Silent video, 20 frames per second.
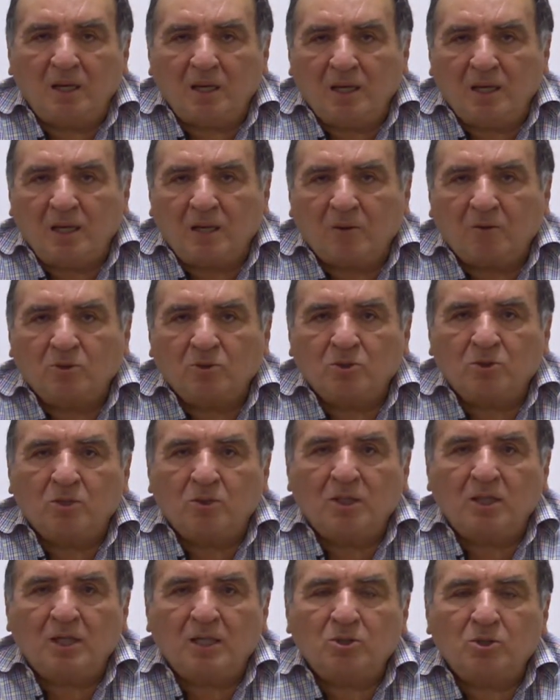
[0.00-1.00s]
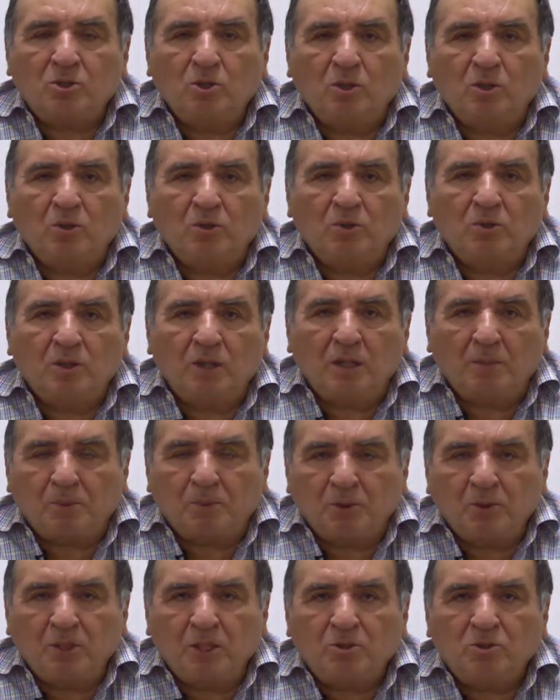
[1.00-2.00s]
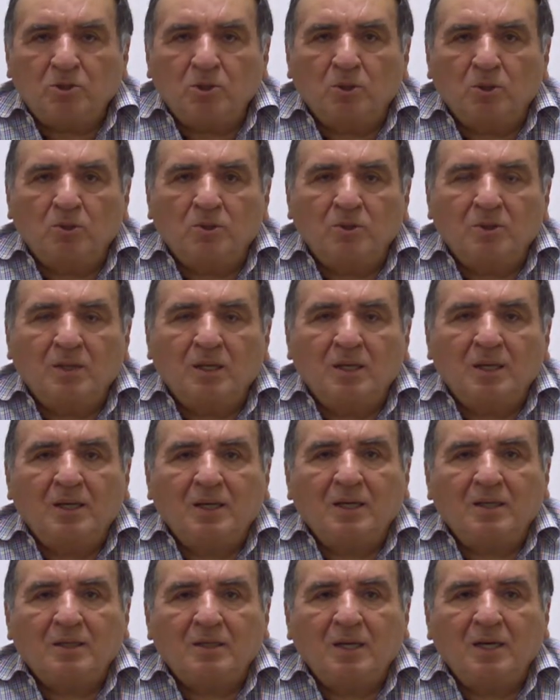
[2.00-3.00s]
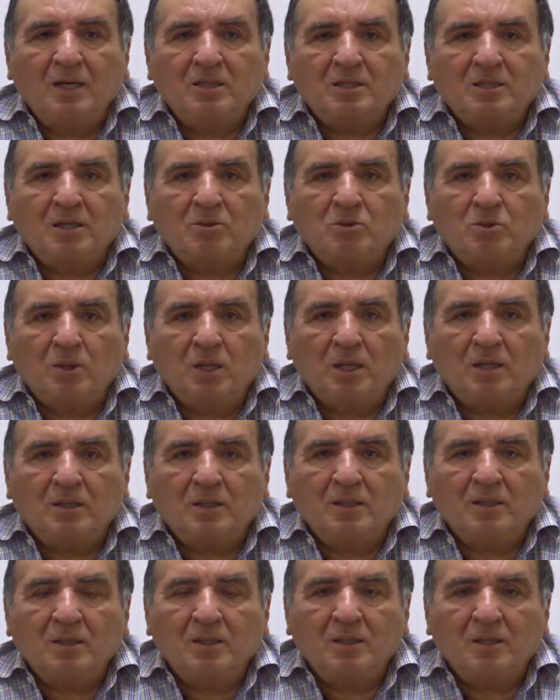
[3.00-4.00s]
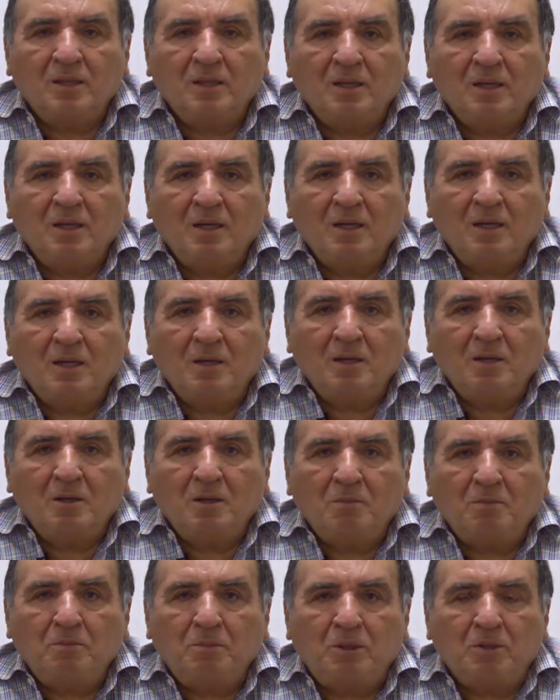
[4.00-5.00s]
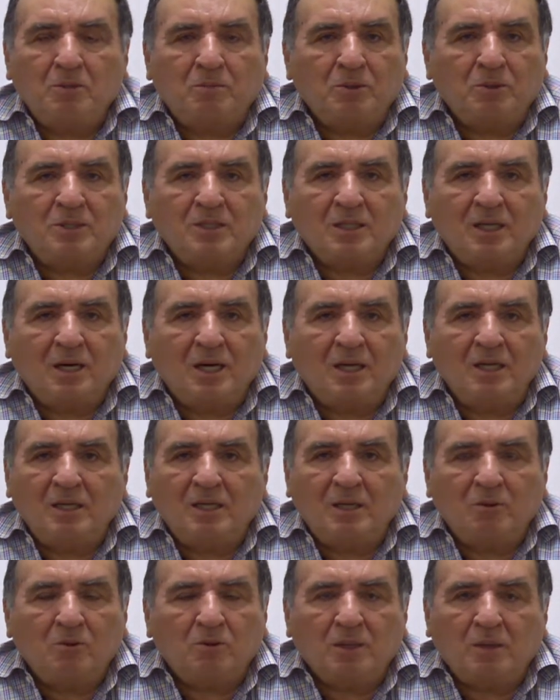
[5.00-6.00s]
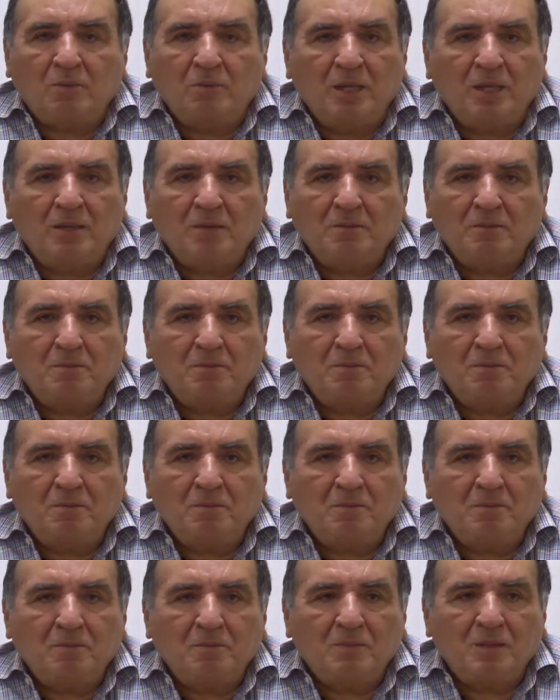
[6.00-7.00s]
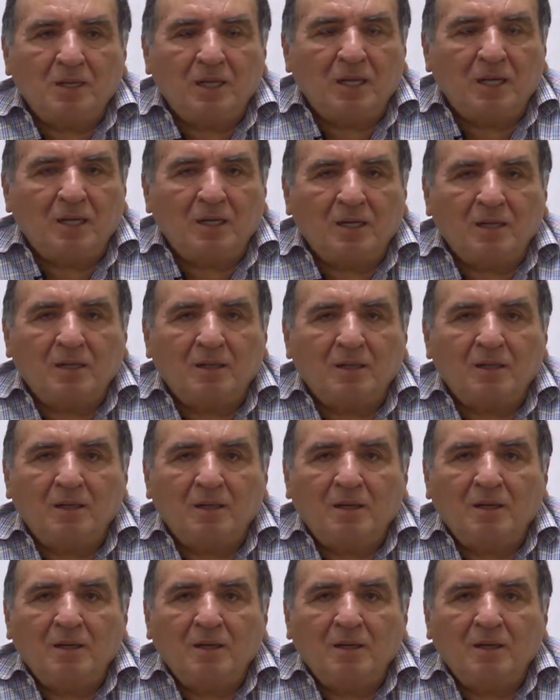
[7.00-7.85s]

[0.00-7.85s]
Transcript: la consolidación, la proyección de esta ciudad. Pero pues ahí quedó también la